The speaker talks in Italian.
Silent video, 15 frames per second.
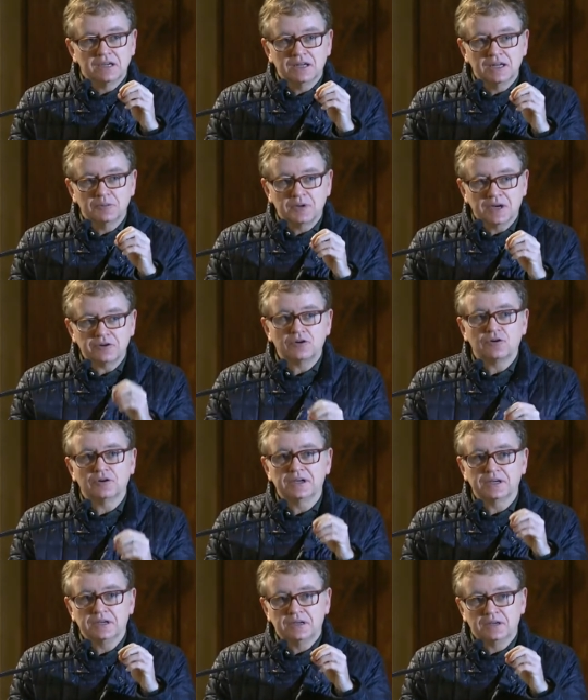le
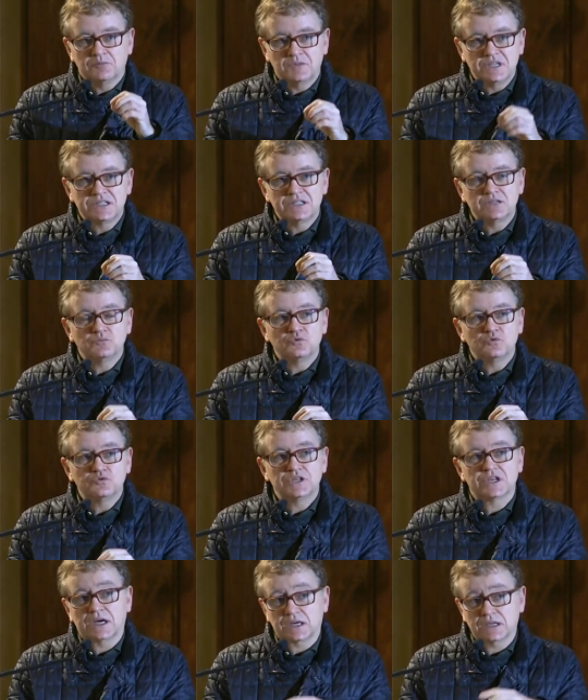parole messe in
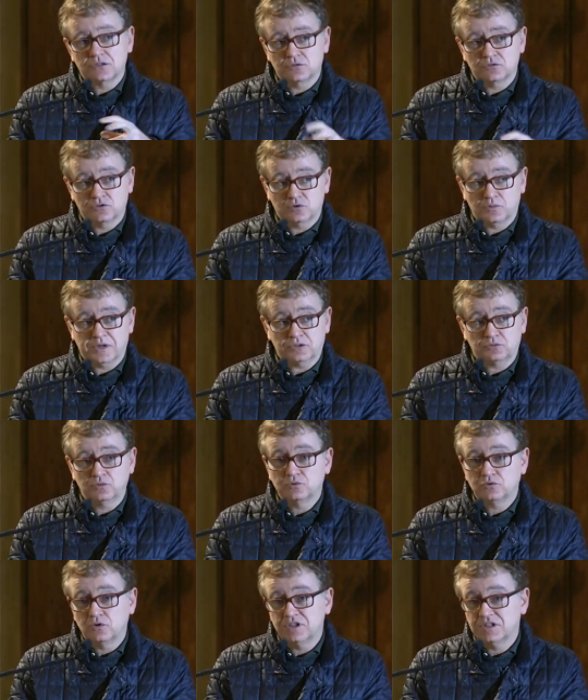musica che sono
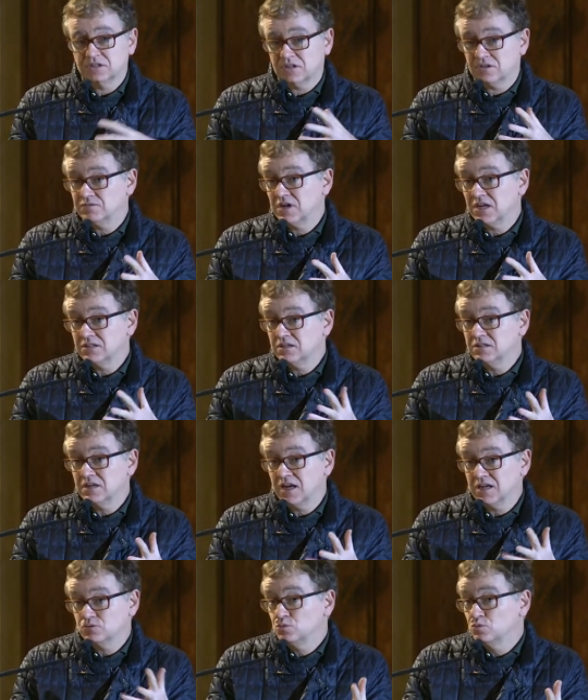soprattutto gli interventi
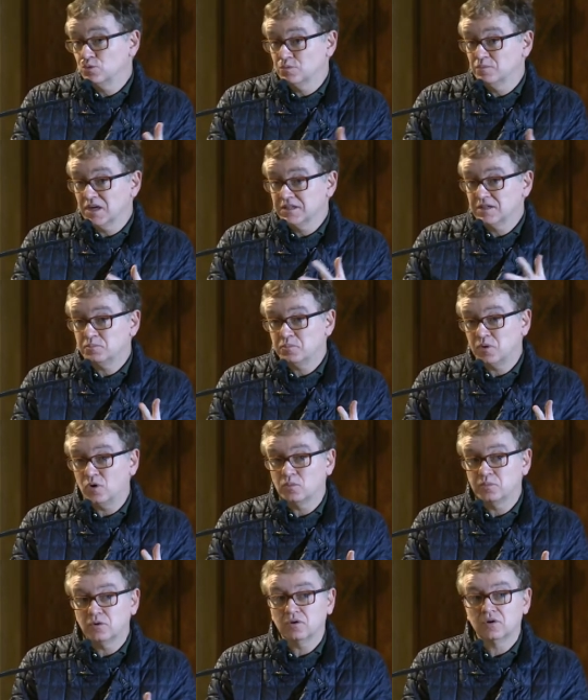della turba, del
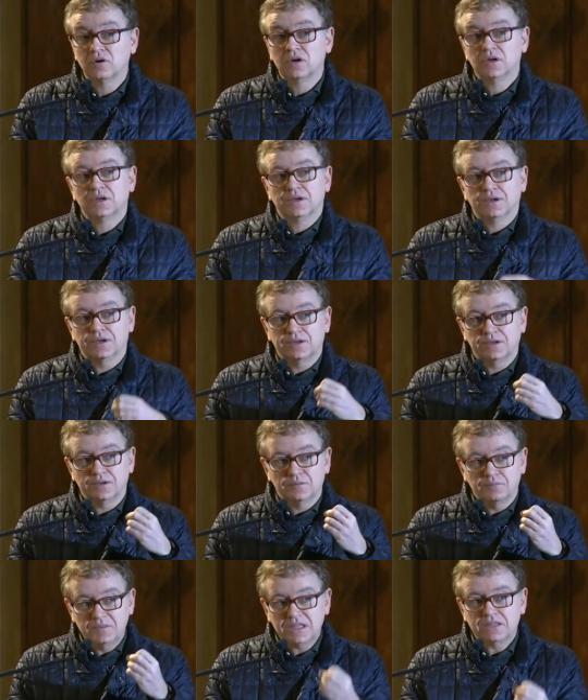popolo,
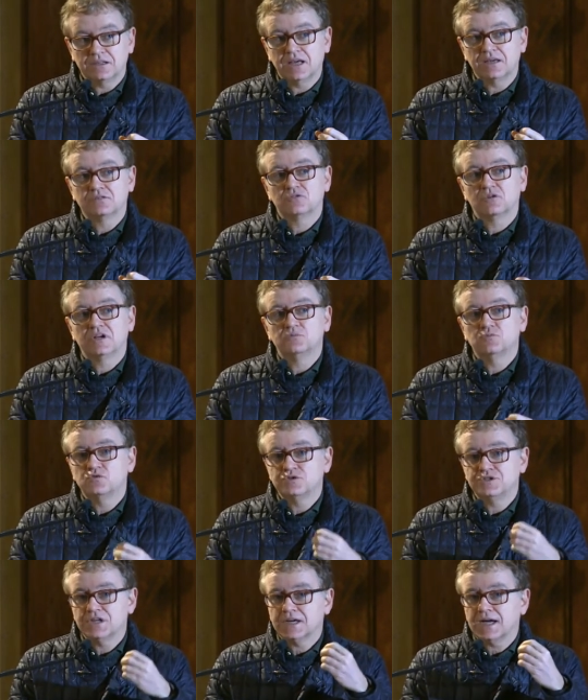eh, mettendole in
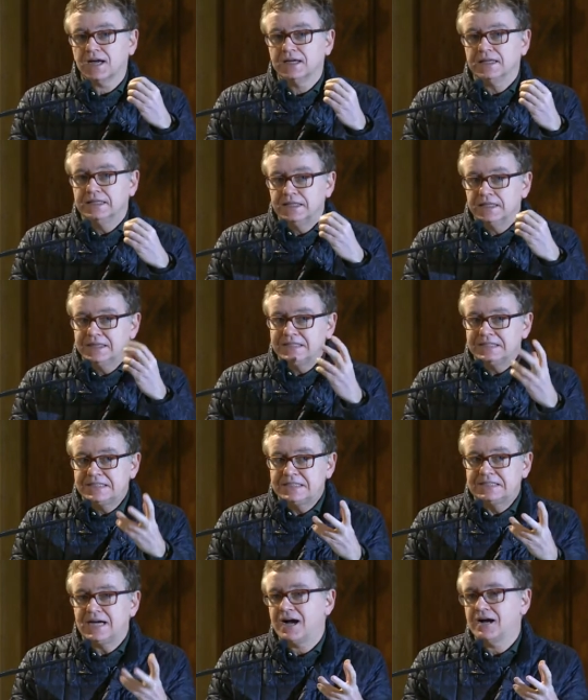musica gli
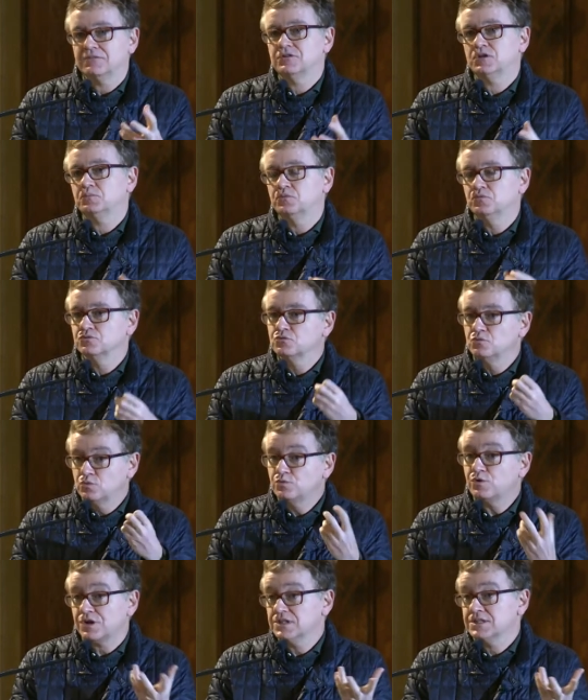si dava appunto
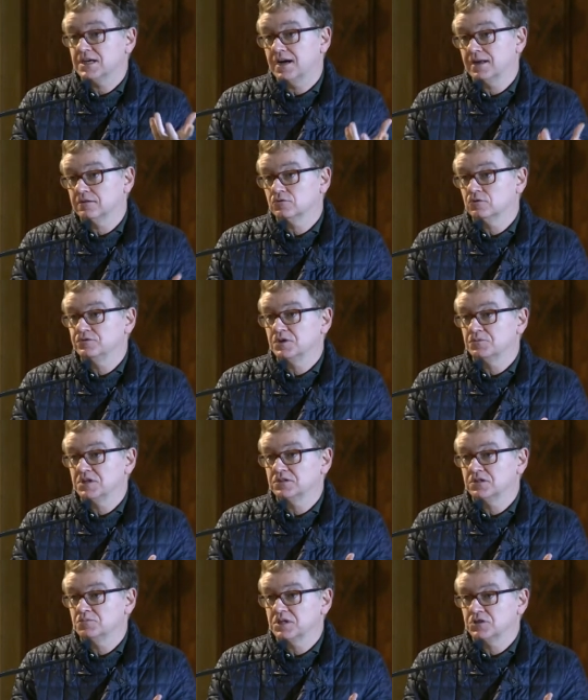un risalto
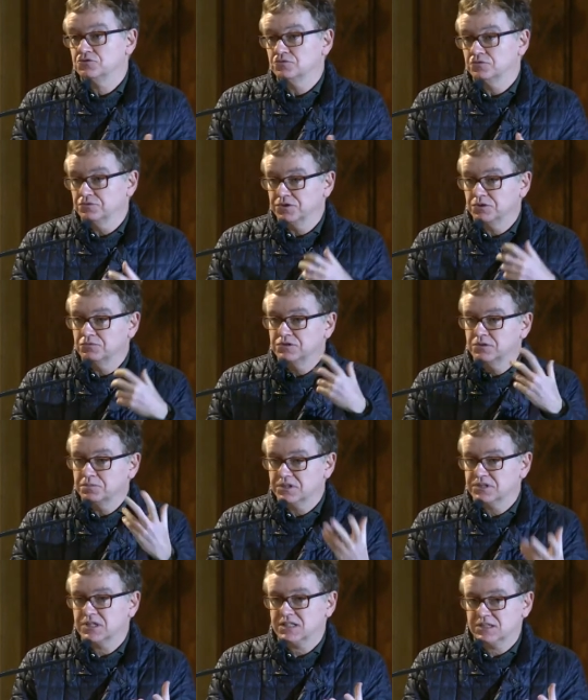ovviamente maggiore, quindi
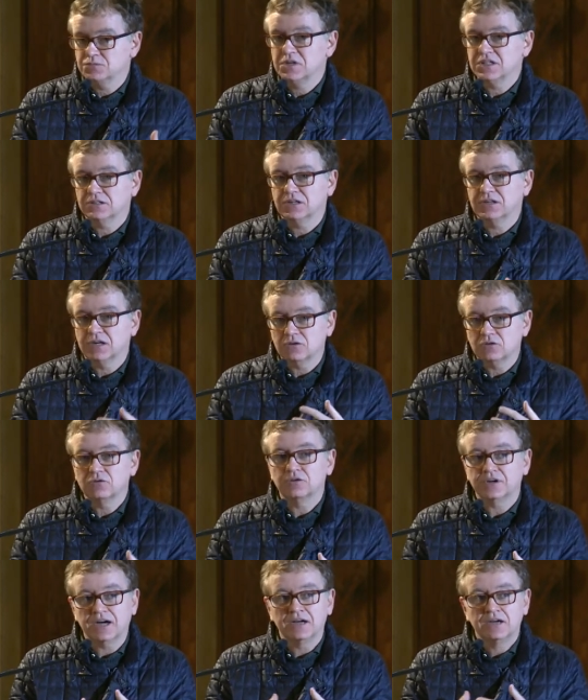per trasmettere
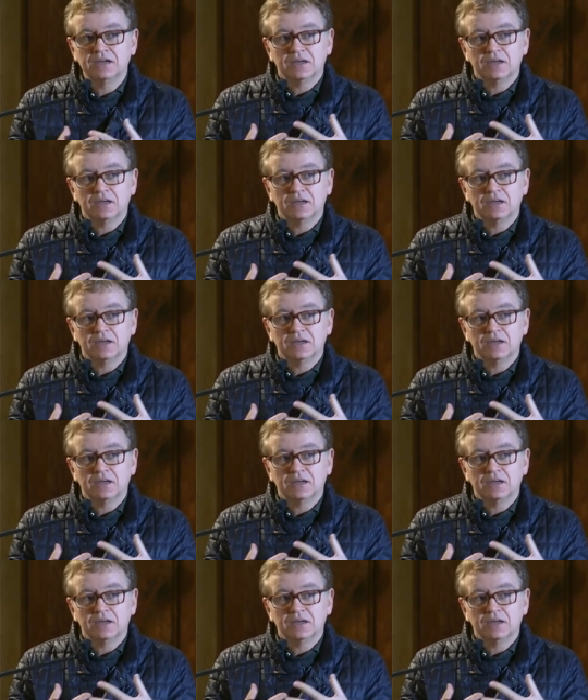ancora